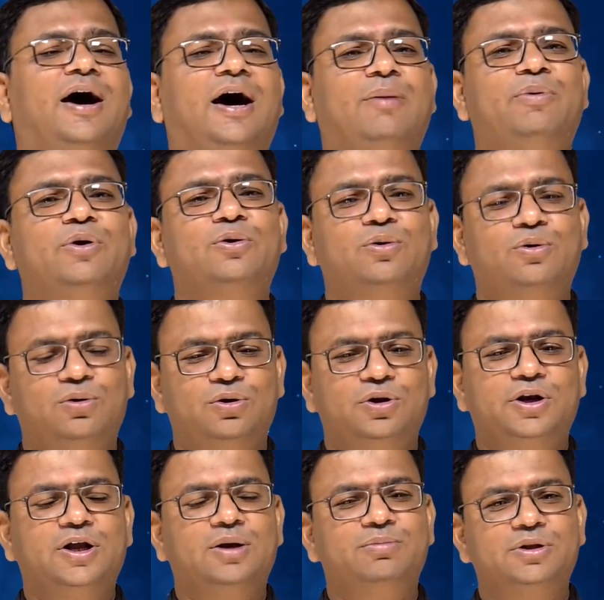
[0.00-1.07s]
आपन को
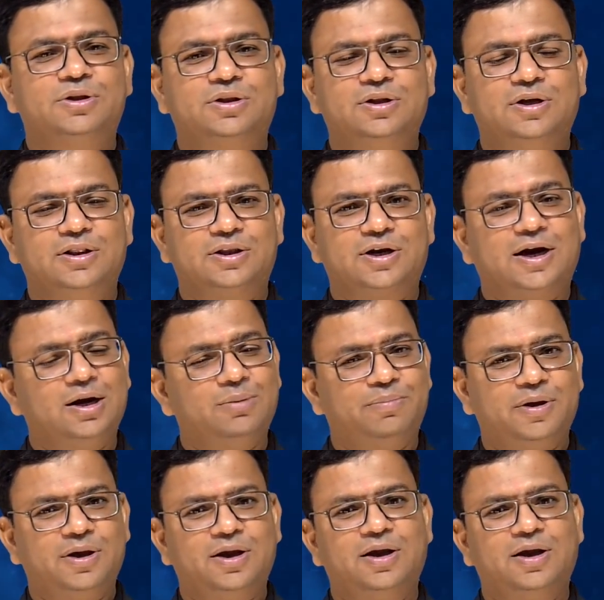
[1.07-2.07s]
नियमित अंतराल पे